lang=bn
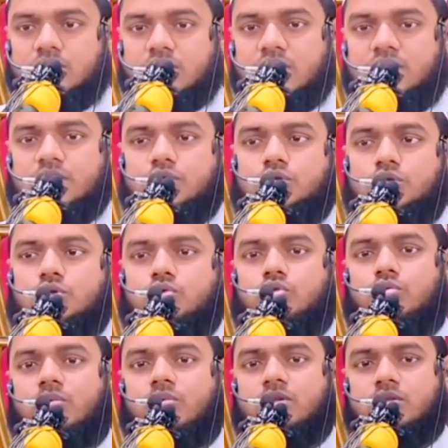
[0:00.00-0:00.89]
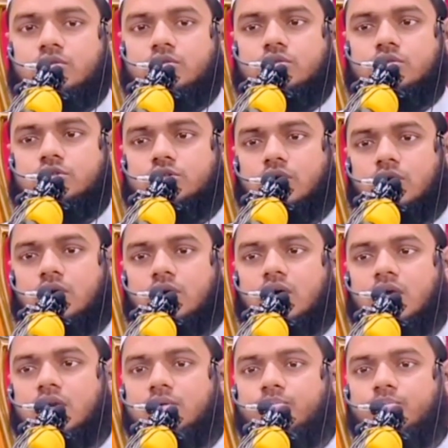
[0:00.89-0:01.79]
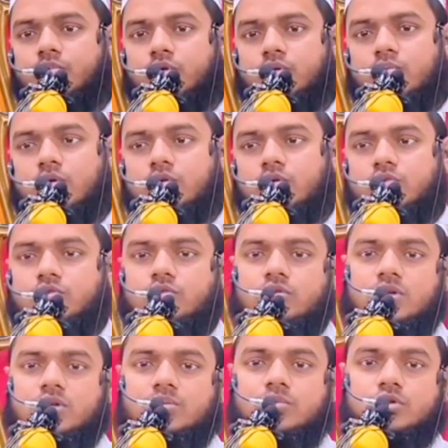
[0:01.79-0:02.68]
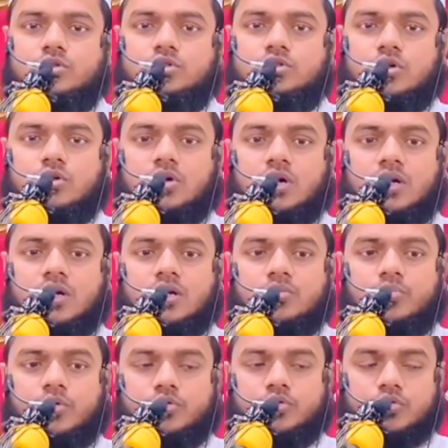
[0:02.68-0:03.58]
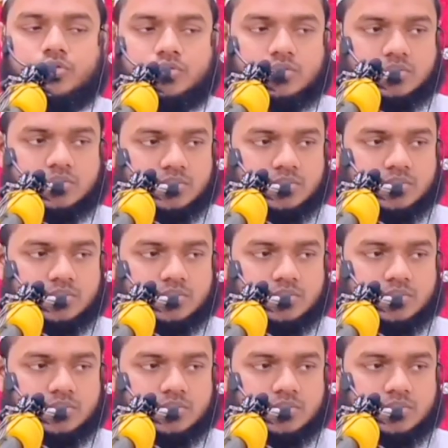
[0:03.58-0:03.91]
এটি শুধুমাত্র সরকারের পরিবর্তন এবং সরকারের পতন